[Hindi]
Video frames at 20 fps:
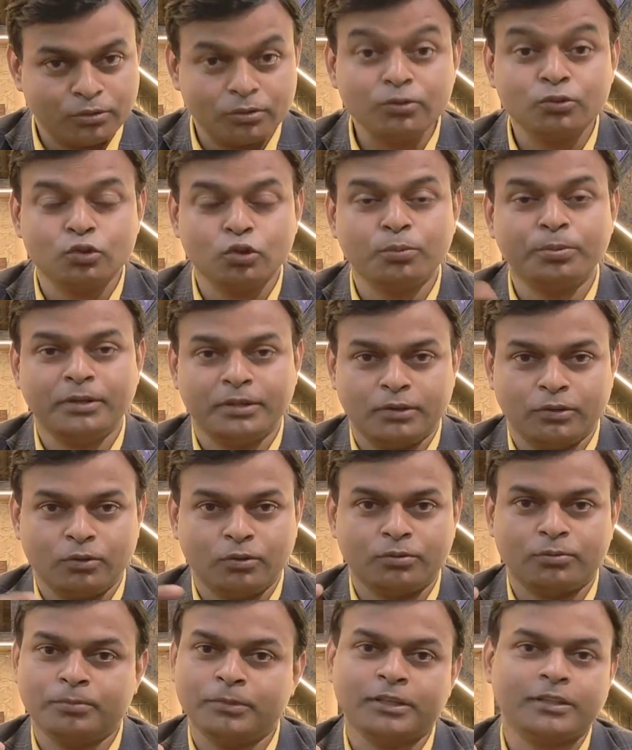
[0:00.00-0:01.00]
जो भी
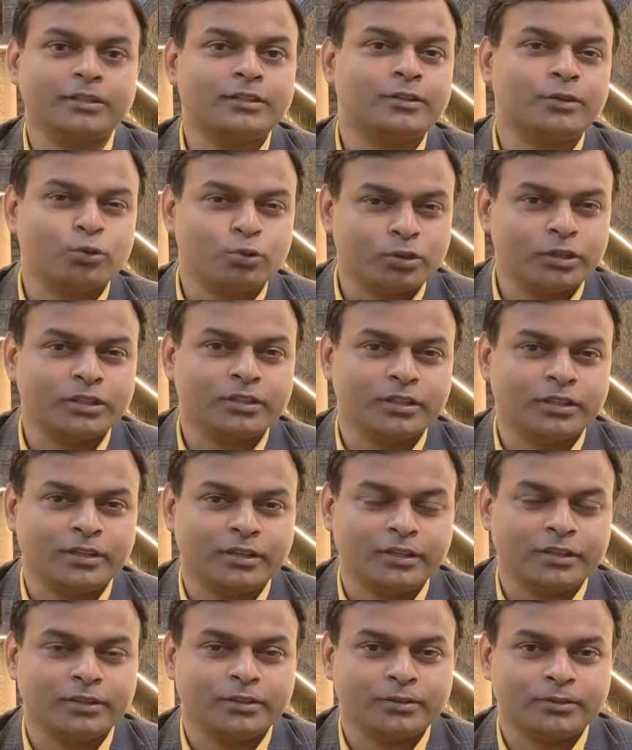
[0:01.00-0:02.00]
लोग ज़्यादातर लोग देते
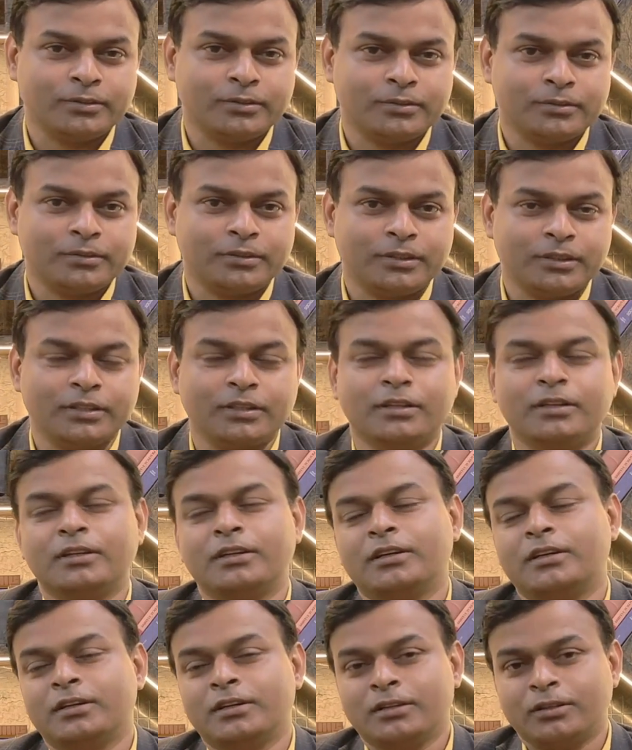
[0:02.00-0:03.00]
नहीं हैं ठीक है
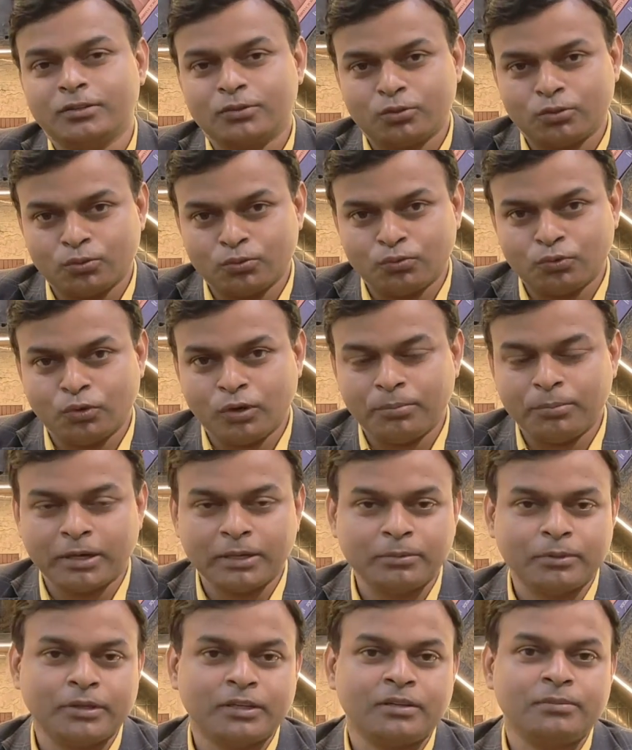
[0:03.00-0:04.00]
तो वो हम
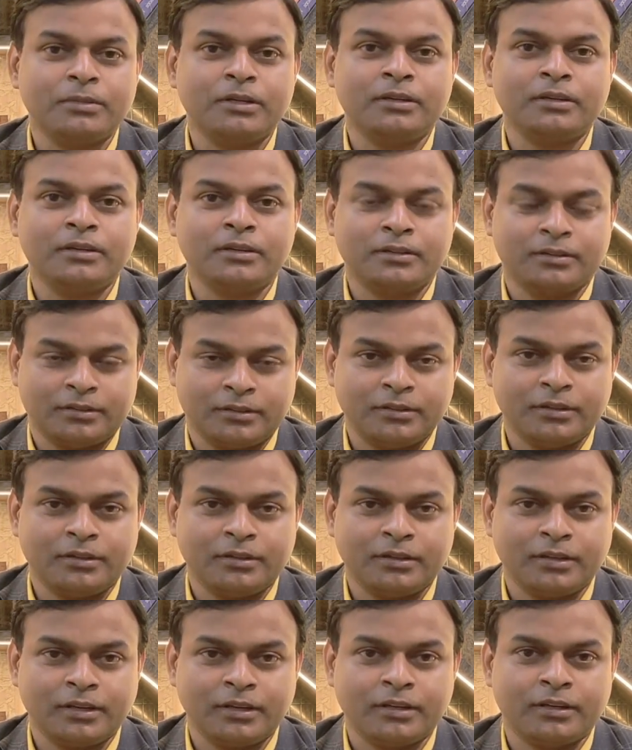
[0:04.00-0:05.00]
आई बटन में
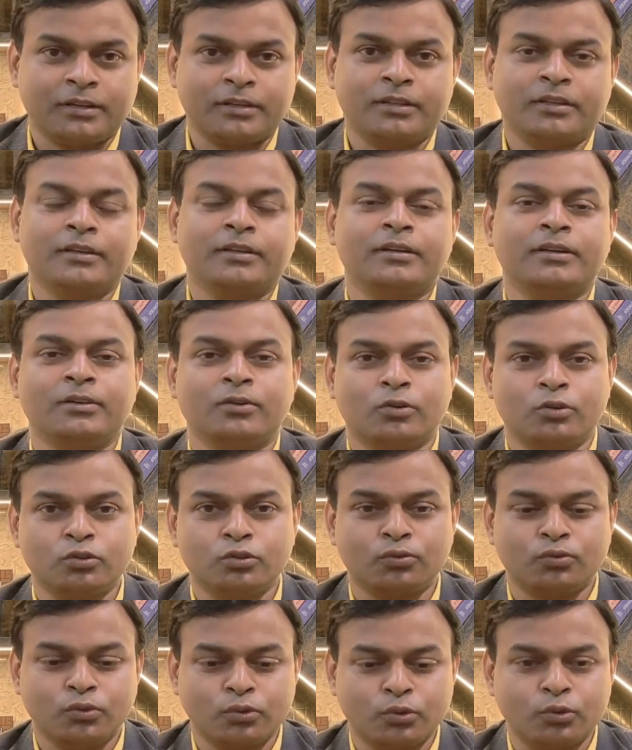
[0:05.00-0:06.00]
क्लिक कर देंगे और
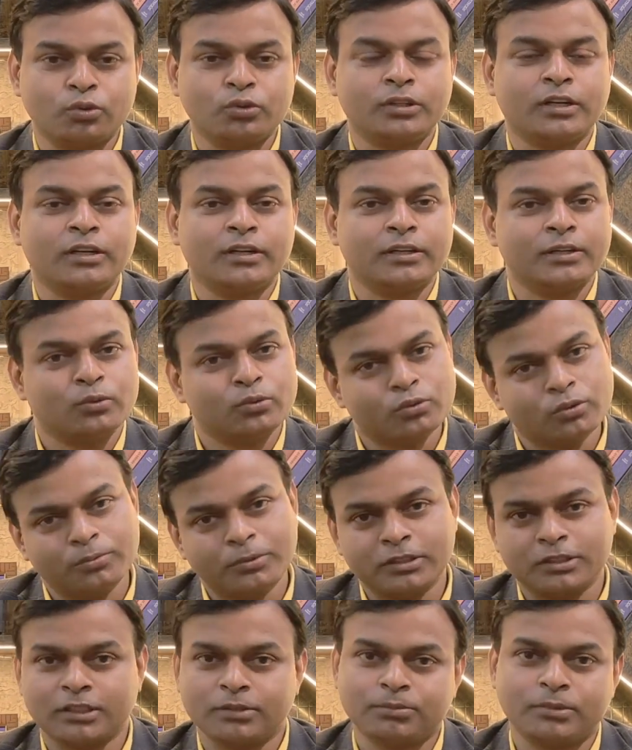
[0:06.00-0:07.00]
जो फ़ोटोज़ आएंगे उसको हम
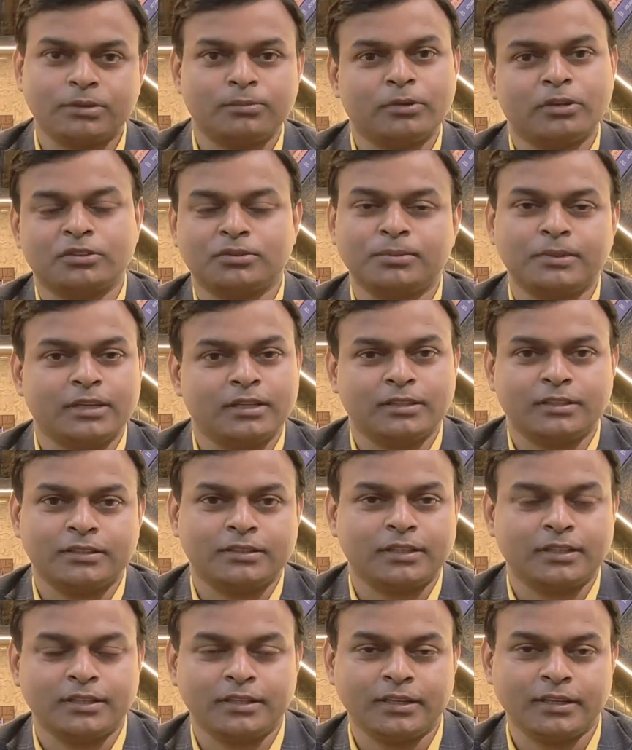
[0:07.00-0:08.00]
डिस्क्रिप्शन बॉक्स में डालते
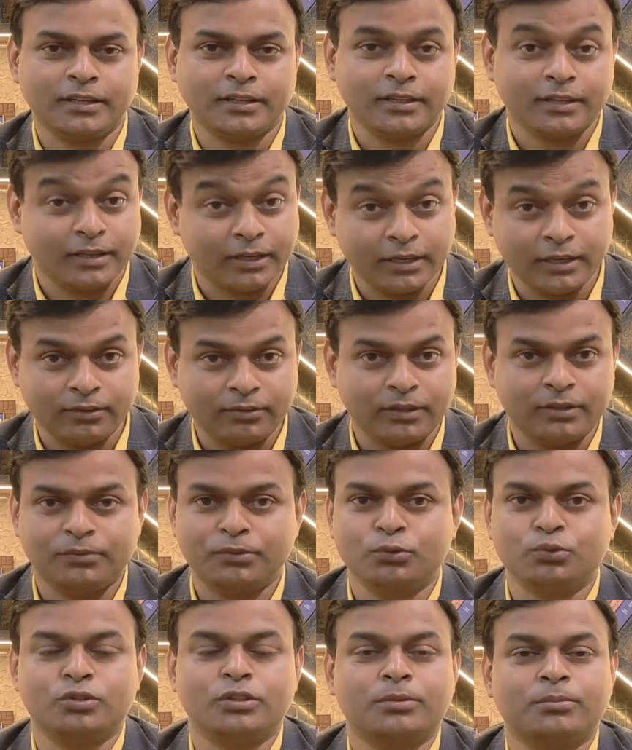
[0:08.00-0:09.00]
चले जाएंगे आने वाले
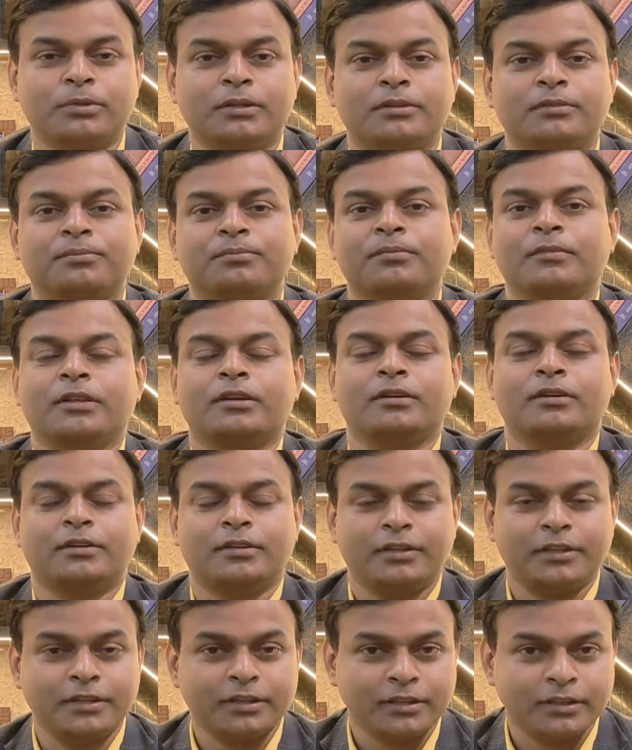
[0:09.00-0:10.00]
फ्यूचर में
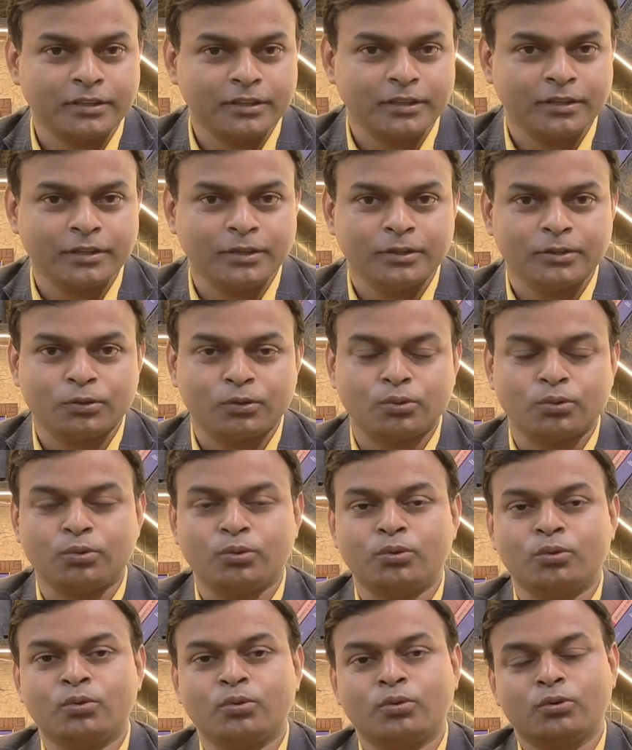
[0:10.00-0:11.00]
ठीक है
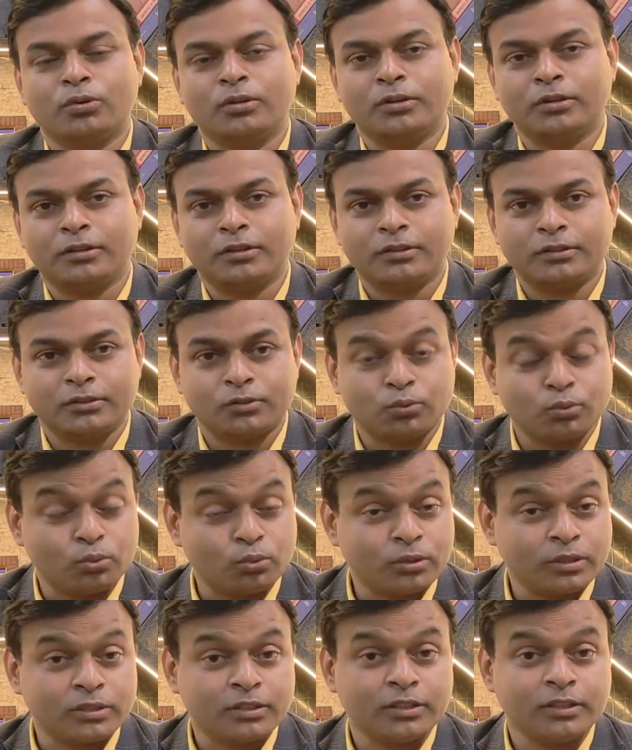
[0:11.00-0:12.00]
तो
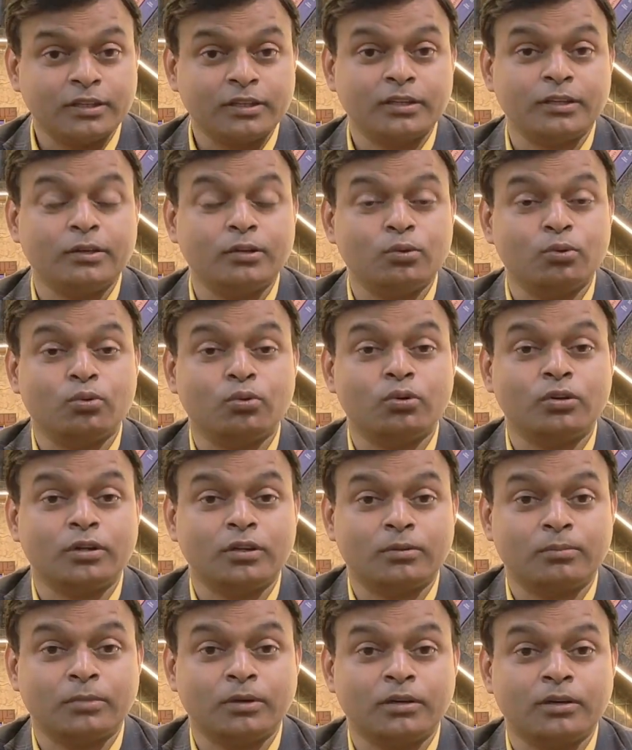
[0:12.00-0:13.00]
शुरू करते हैं कि
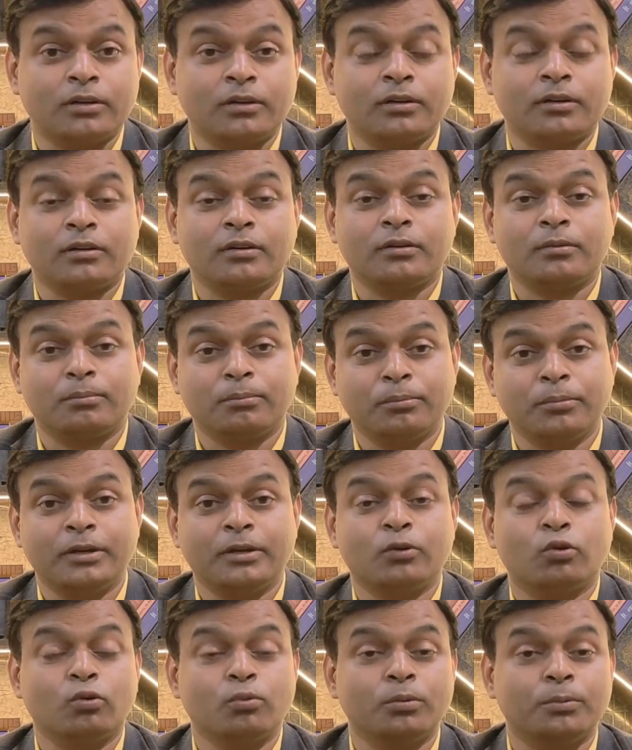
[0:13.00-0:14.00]
ल्यूकोडर्मा
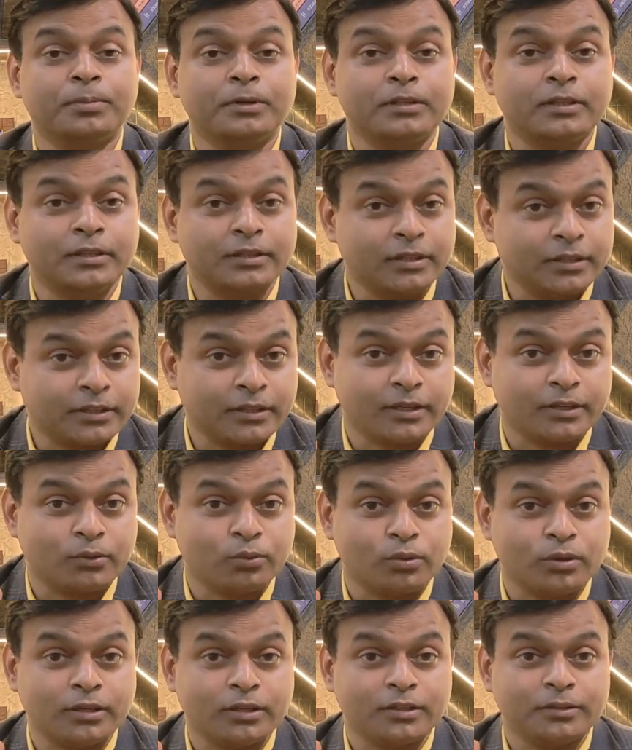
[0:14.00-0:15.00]
में होम्योपैथी का क्या
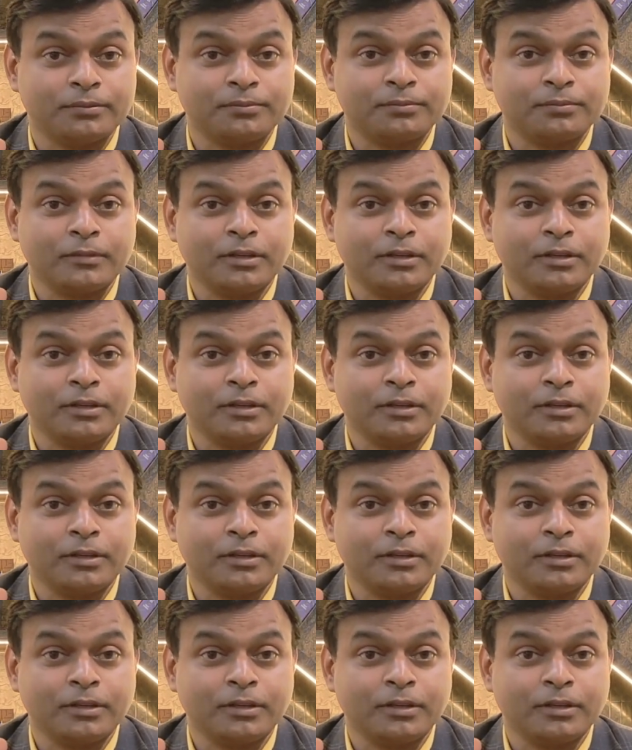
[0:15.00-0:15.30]
रोल है